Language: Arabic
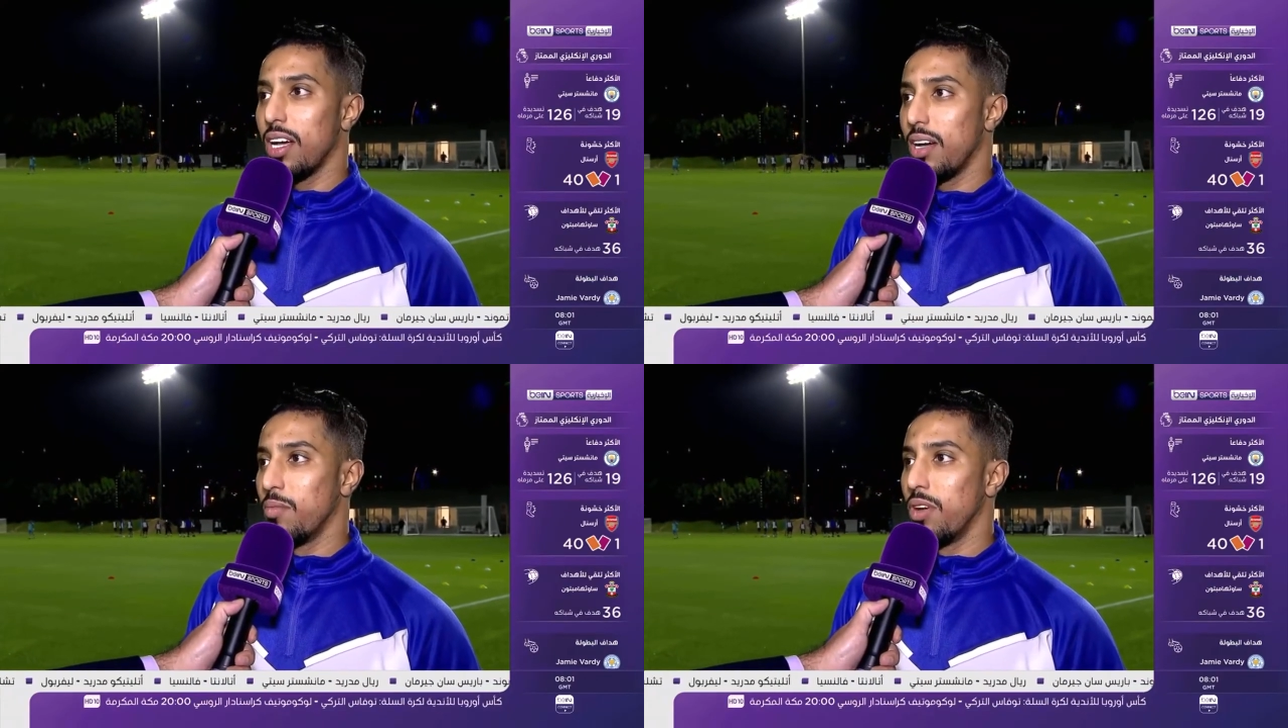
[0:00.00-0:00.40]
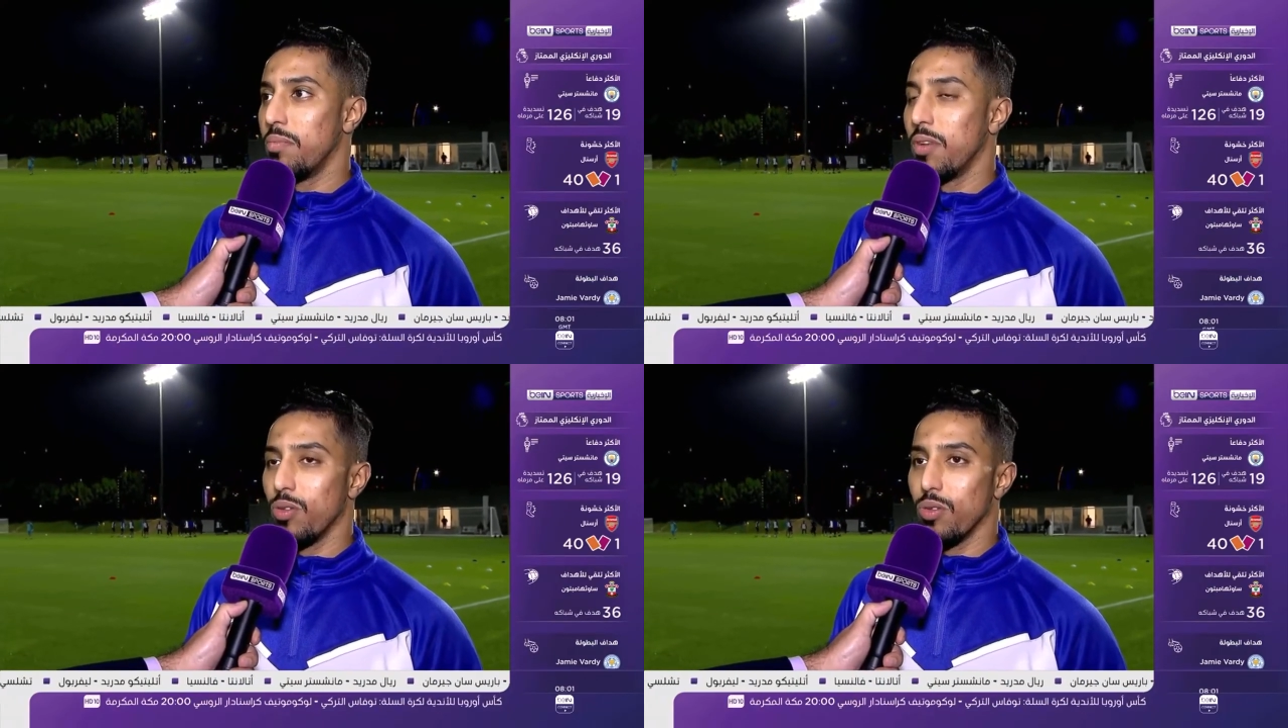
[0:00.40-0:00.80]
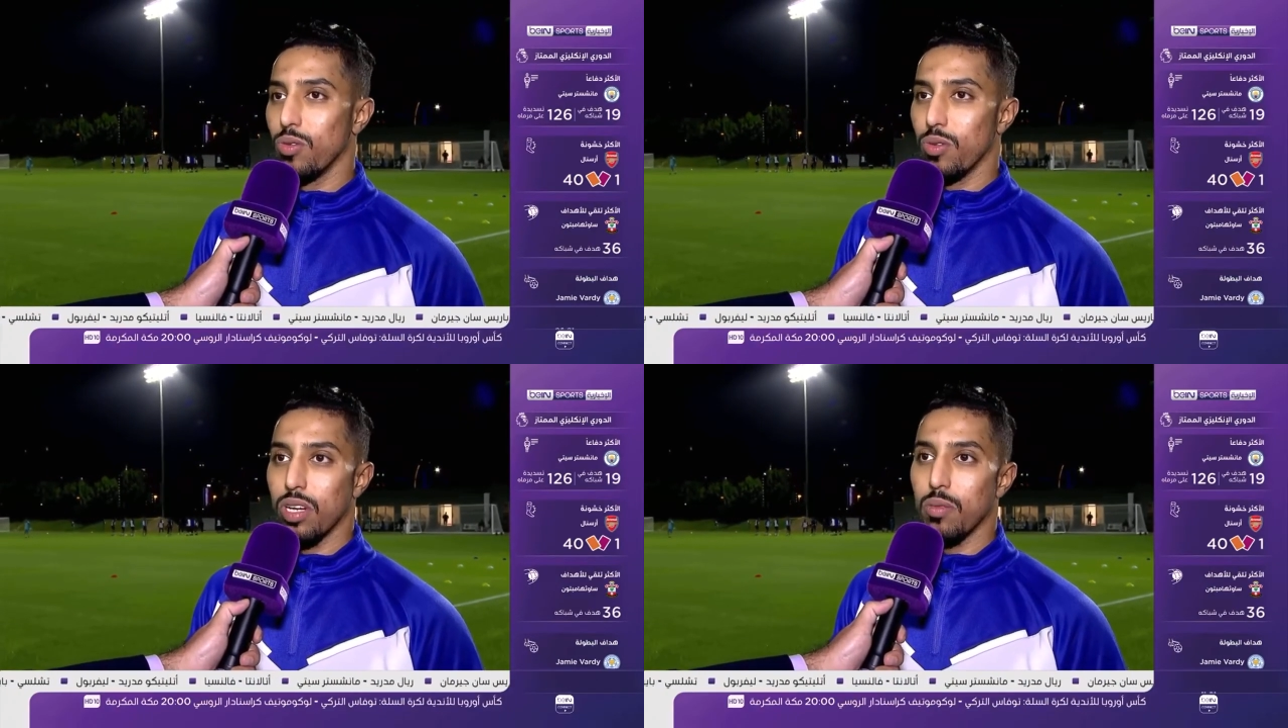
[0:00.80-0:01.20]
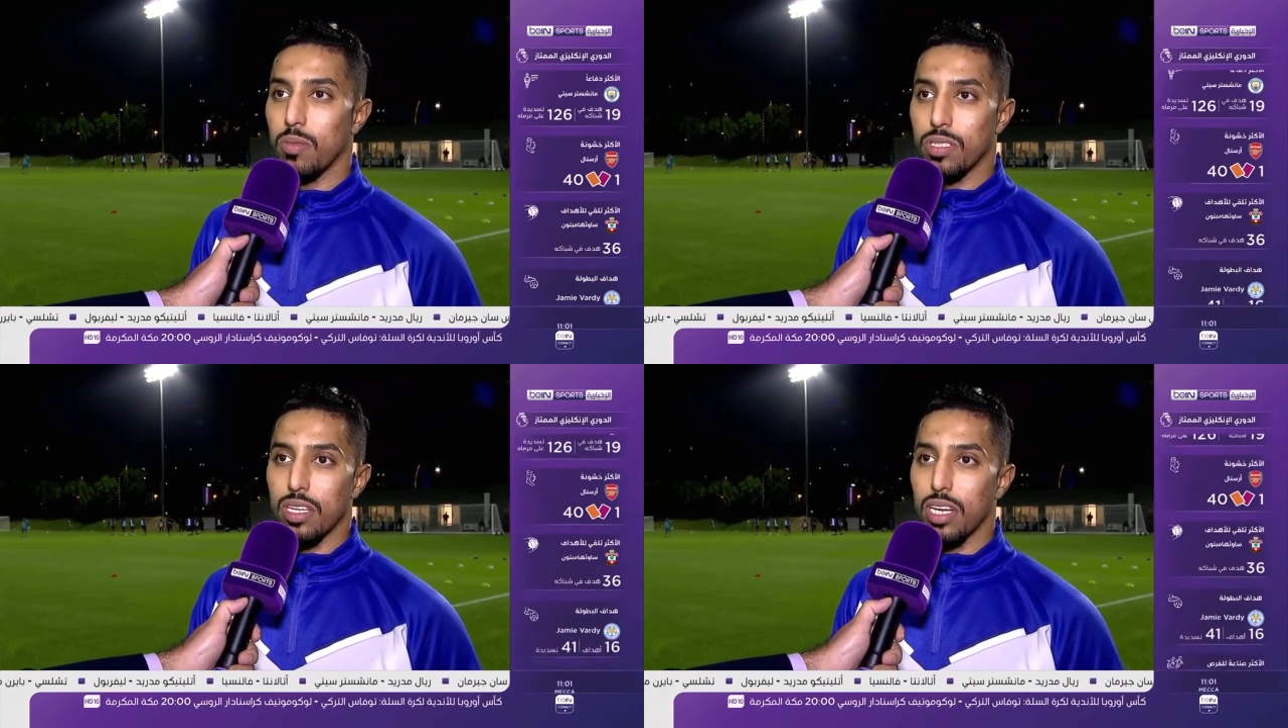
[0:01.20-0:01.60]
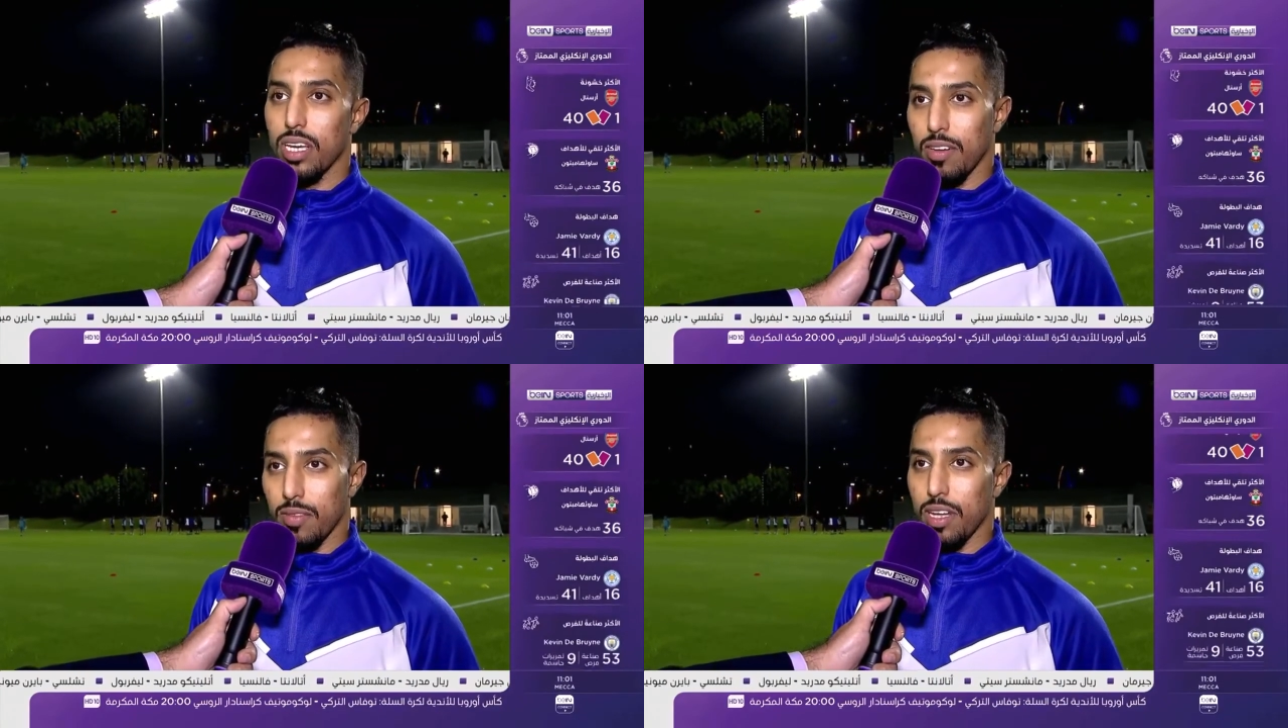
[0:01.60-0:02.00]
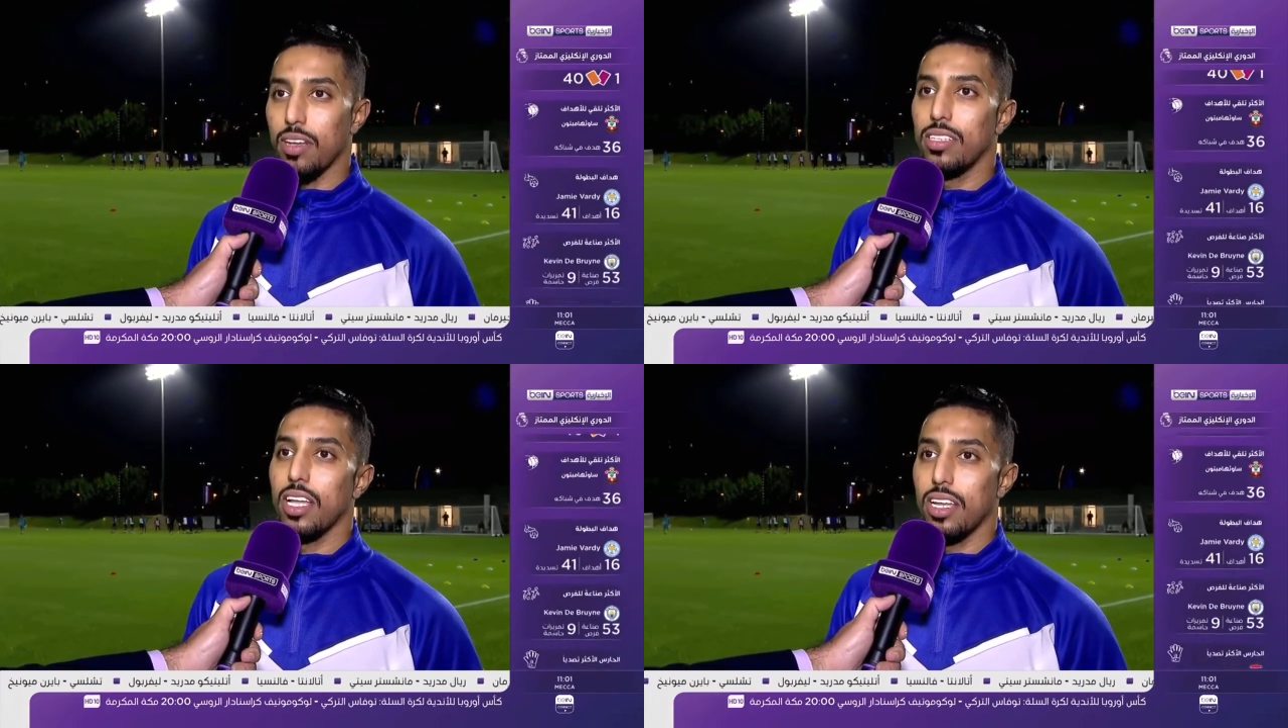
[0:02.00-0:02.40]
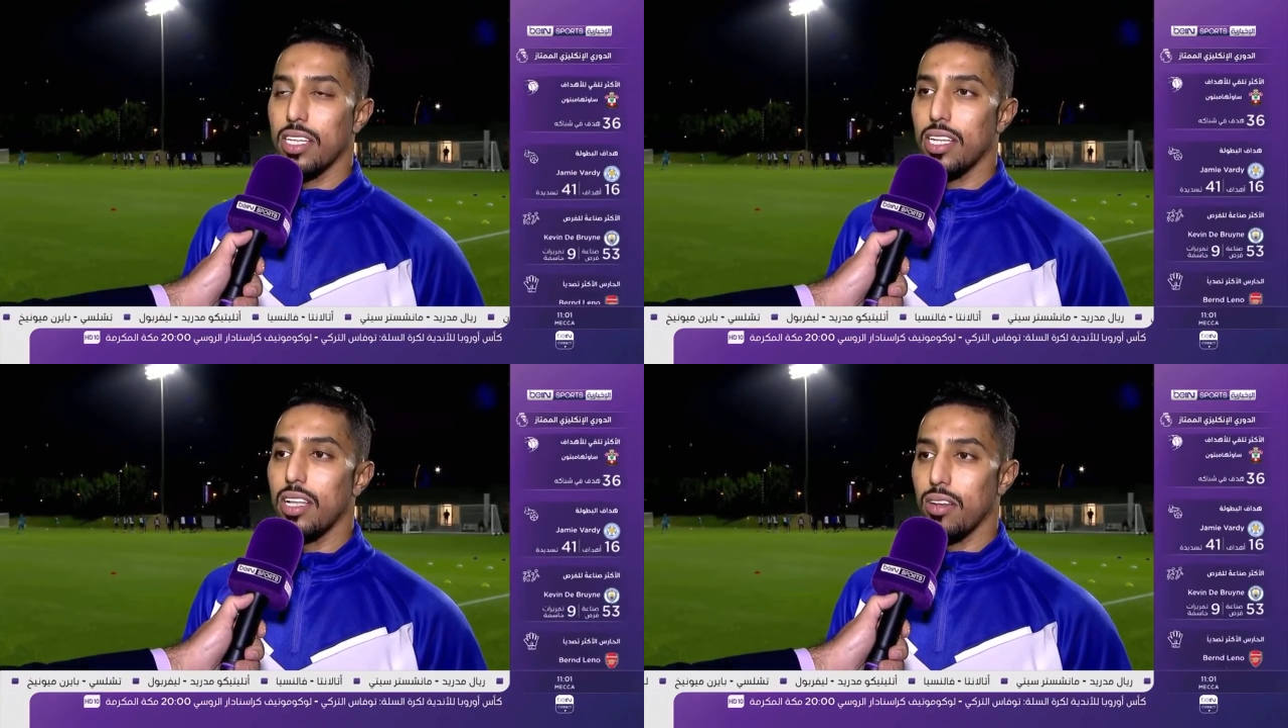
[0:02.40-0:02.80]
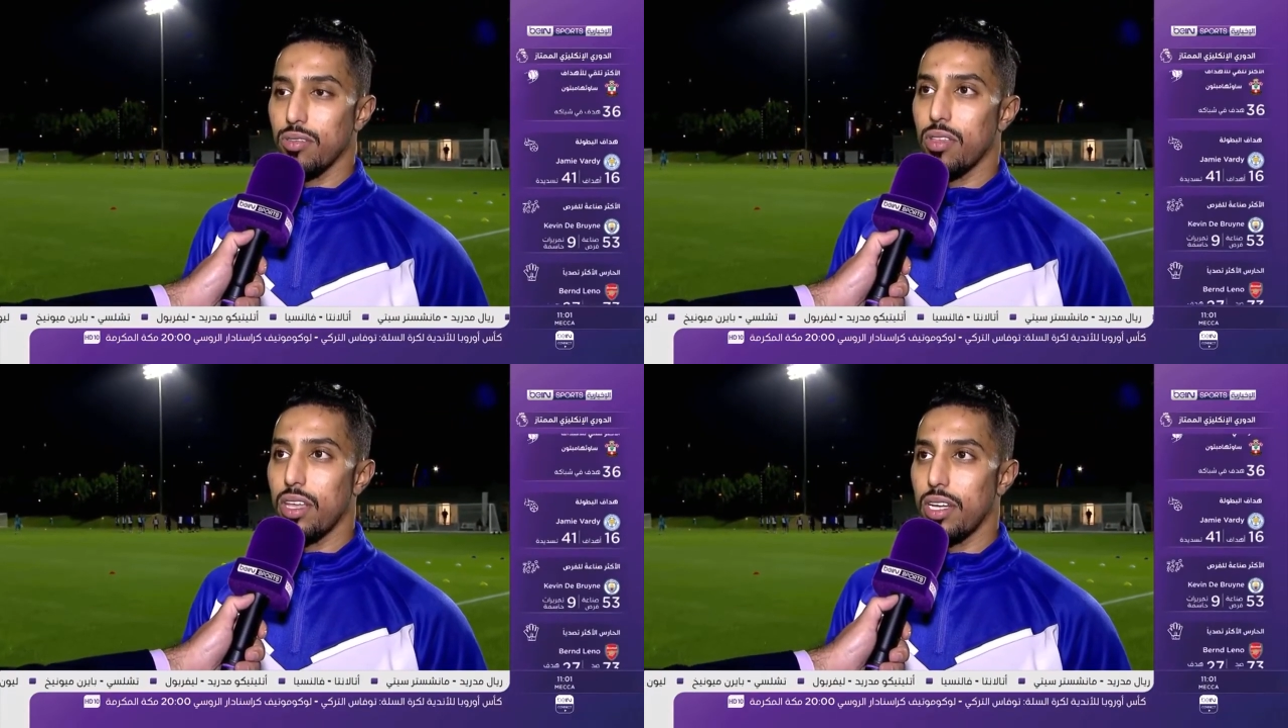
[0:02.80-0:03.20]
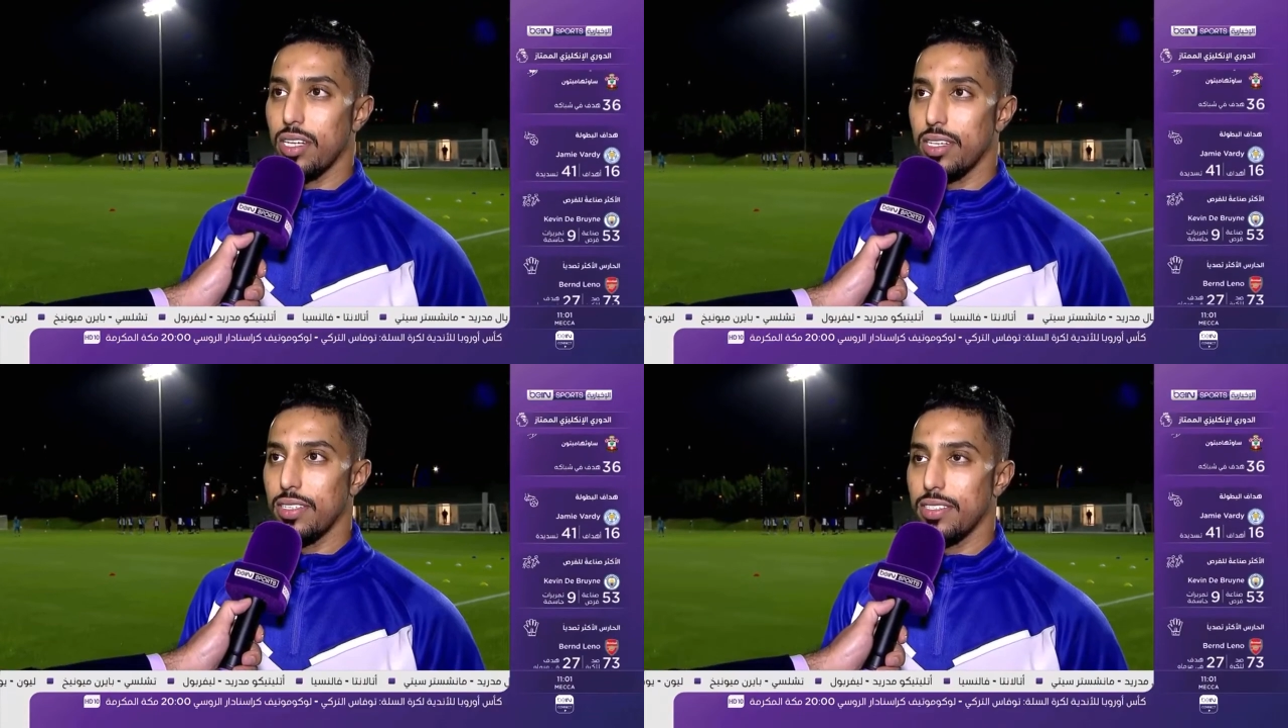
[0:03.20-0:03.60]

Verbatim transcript: مهمه ومصيريه فان شاء الله نتعدى الخطوه الثانيه